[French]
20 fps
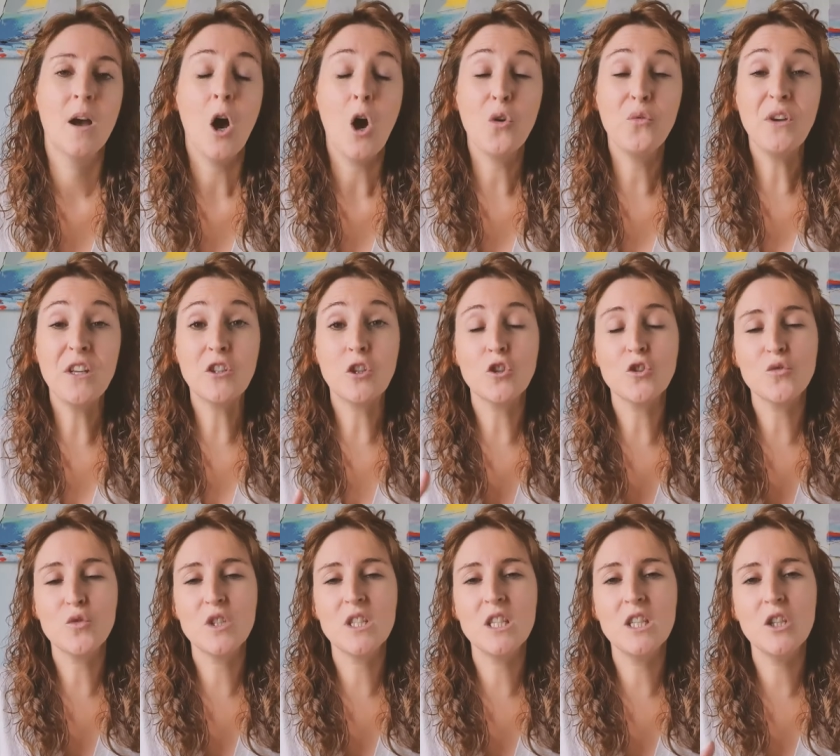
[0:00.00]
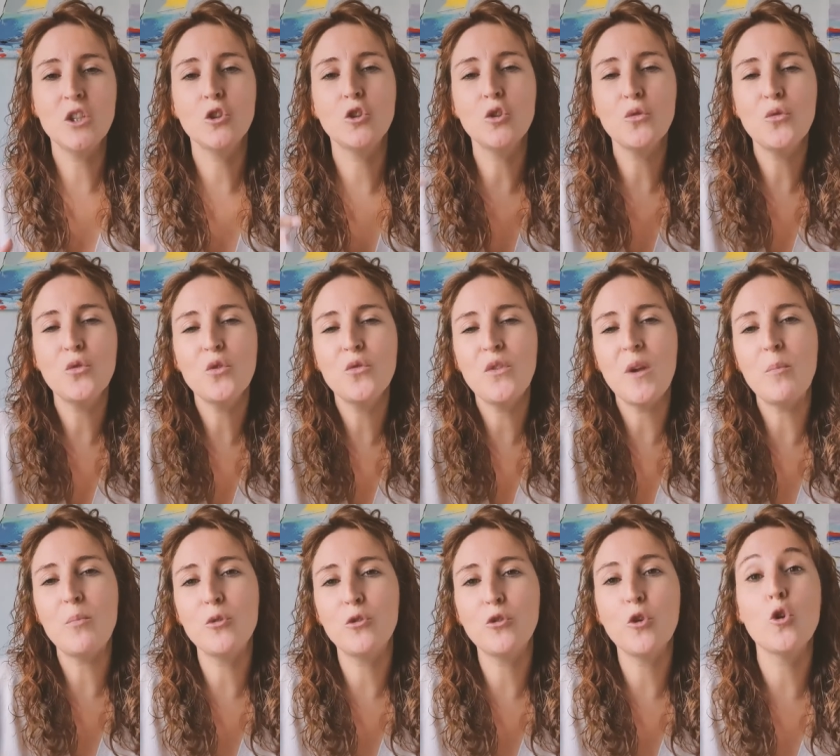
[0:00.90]
En fait, quand je vous dis de vous lever
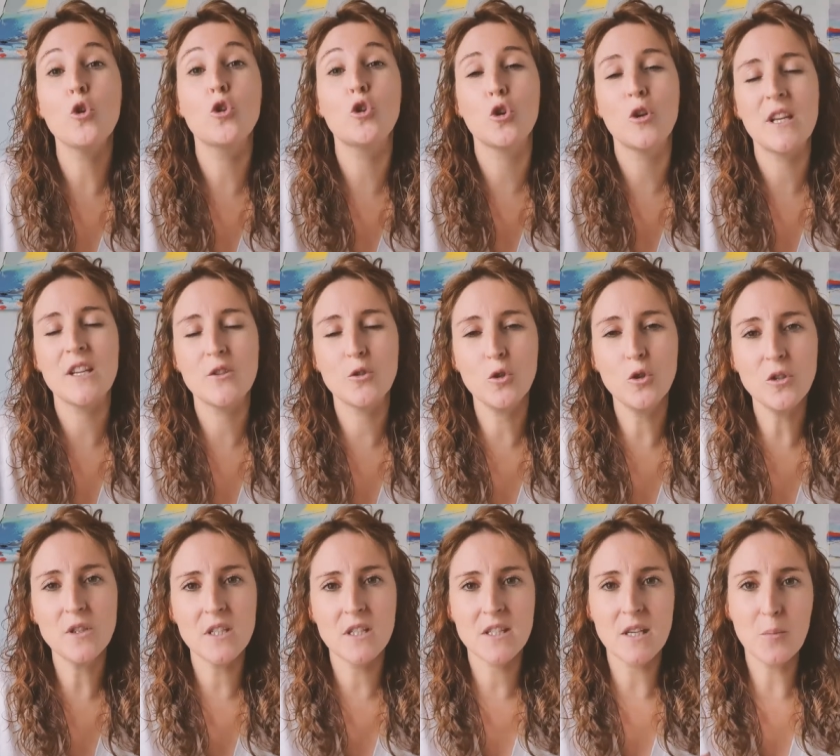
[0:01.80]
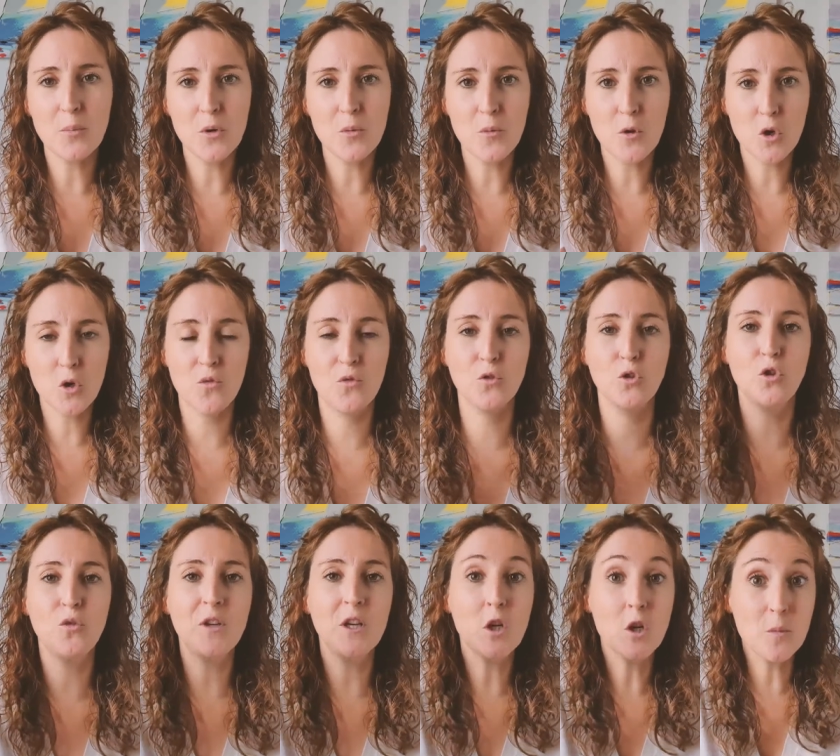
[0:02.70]
plus tôt que les autres, c'est simplement que vous
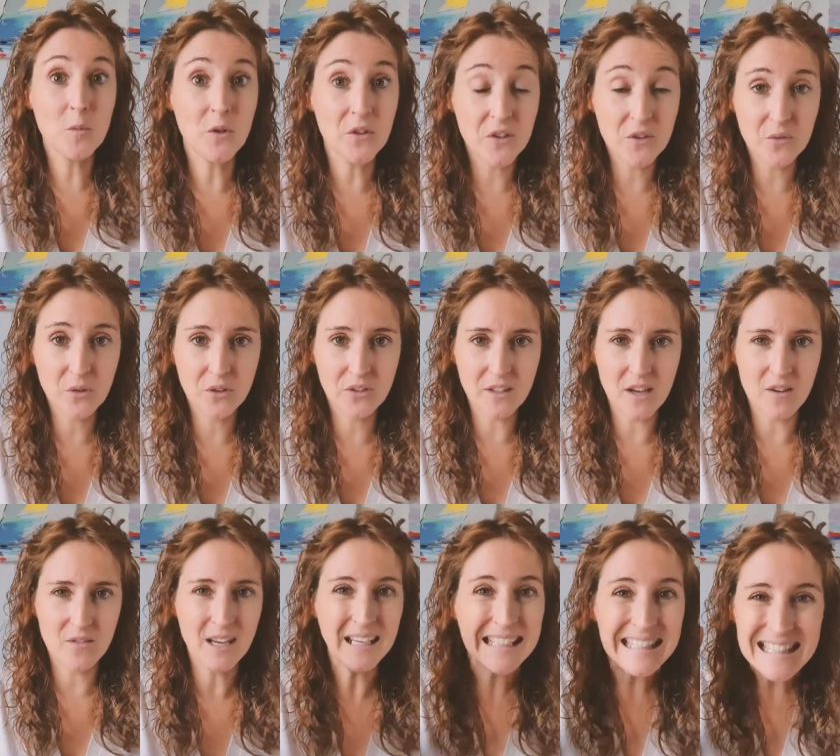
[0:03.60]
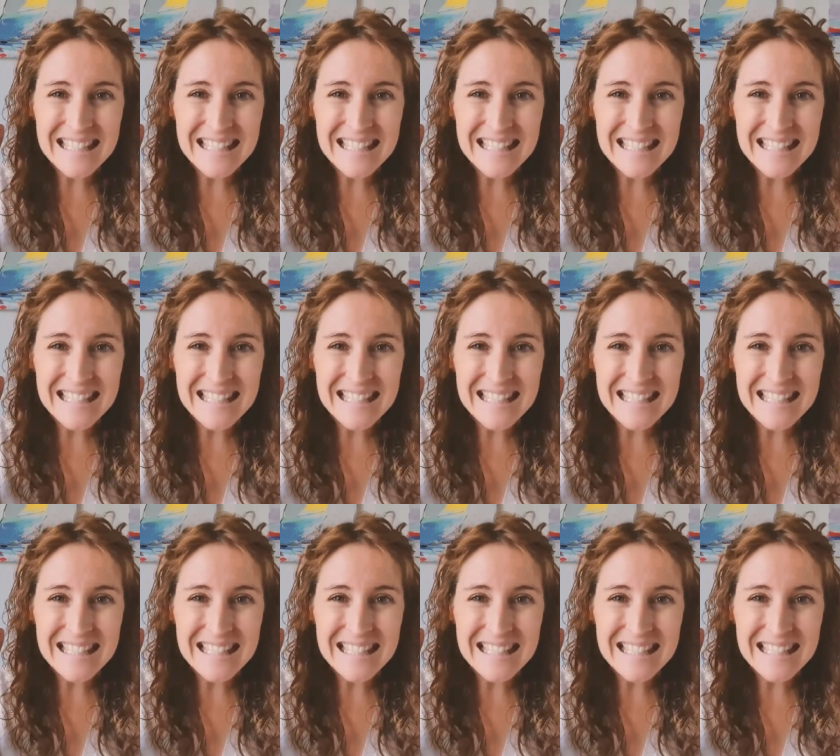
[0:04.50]
devez commencer votre travail